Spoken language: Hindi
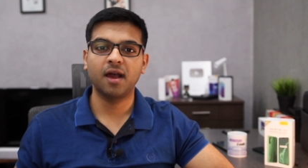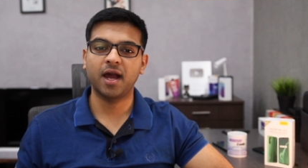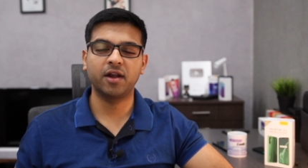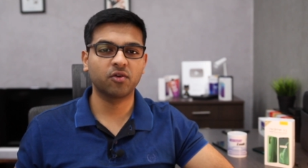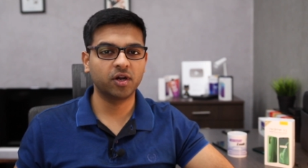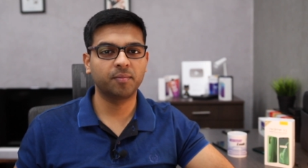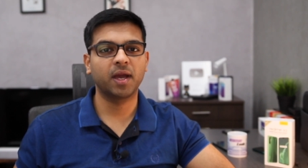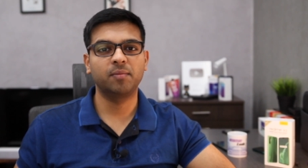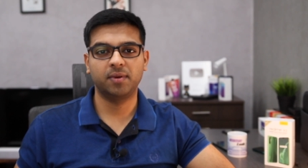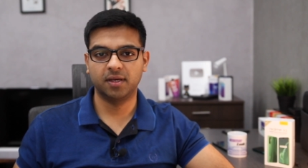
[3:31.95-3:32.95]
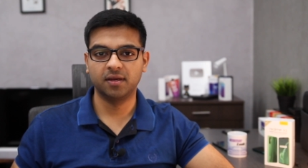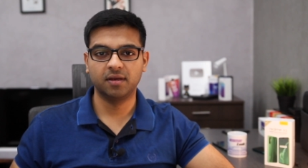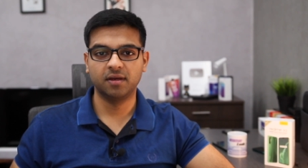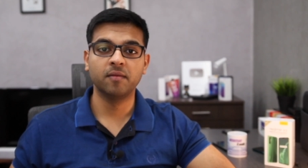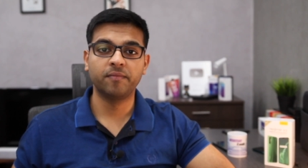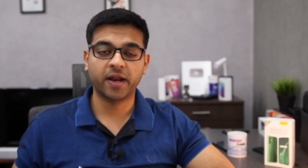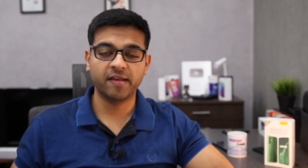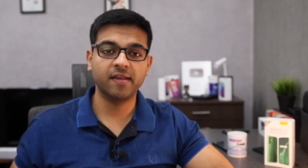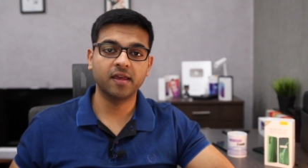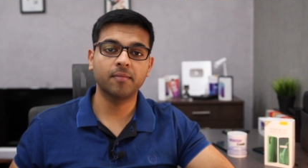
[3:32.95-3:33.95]
एंड्रॉयड पाइप पे
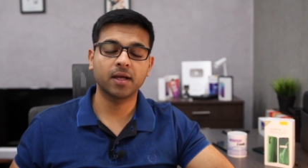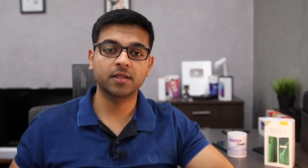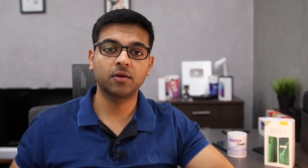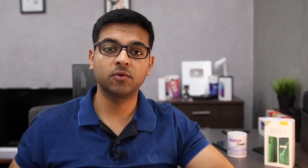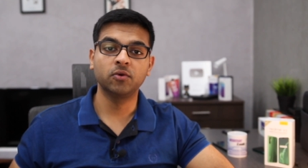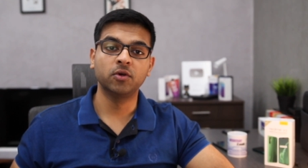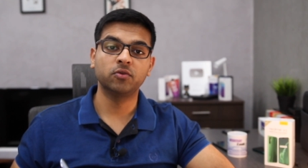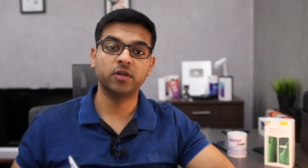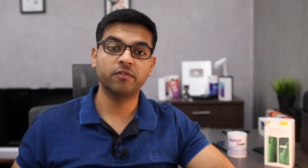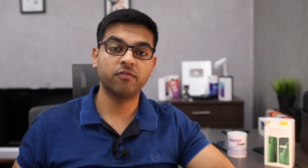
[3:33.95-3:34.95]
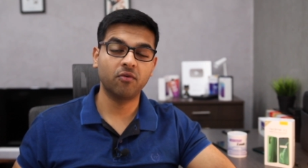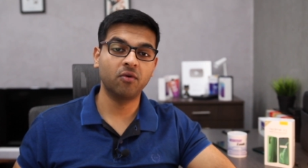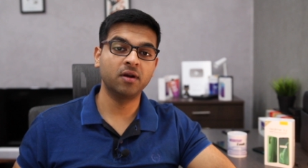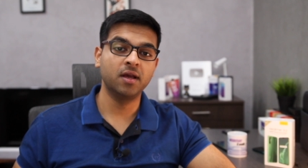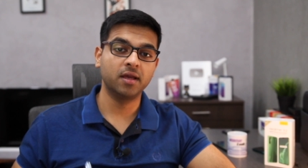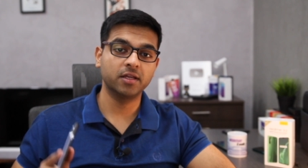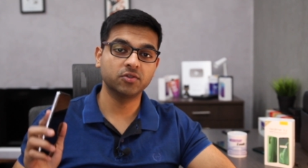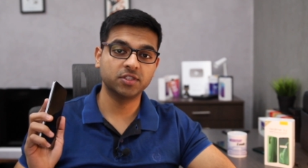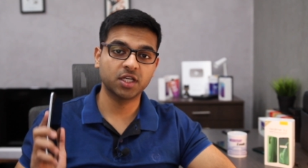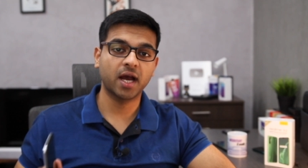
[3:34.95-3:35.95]
प्राइसिंग की बात करूँ तो ये फ़ोन की जो
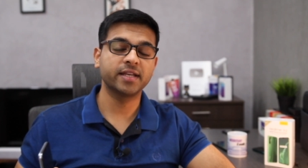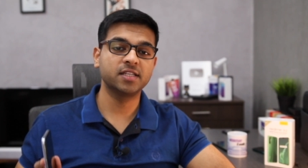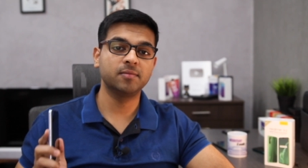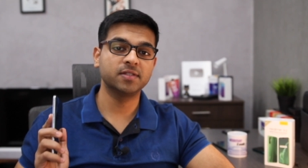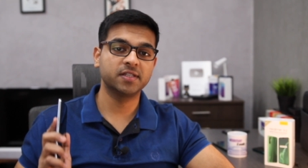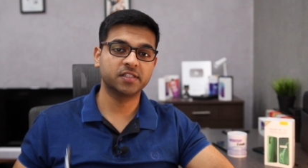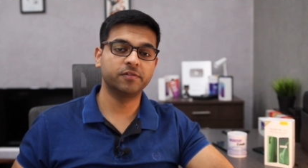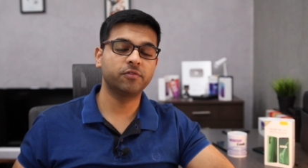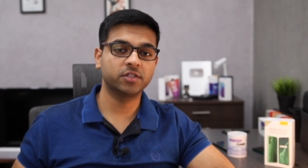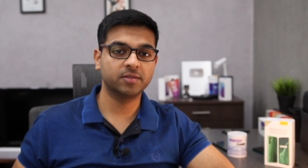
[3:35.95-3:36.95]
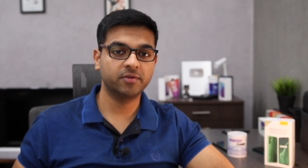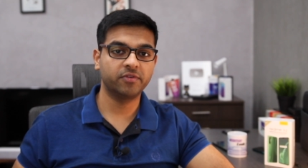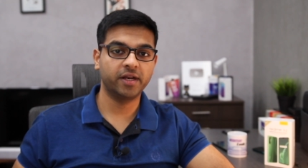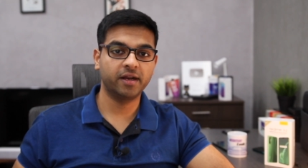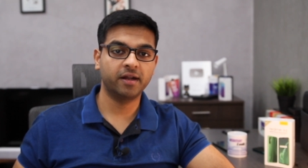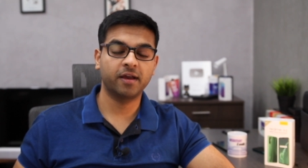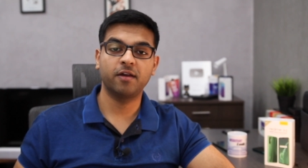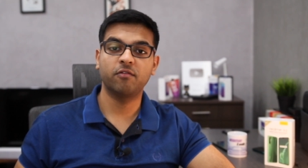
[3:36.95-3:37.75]
चार जी बी सिक्सटी फोर जी बी वेरियंट है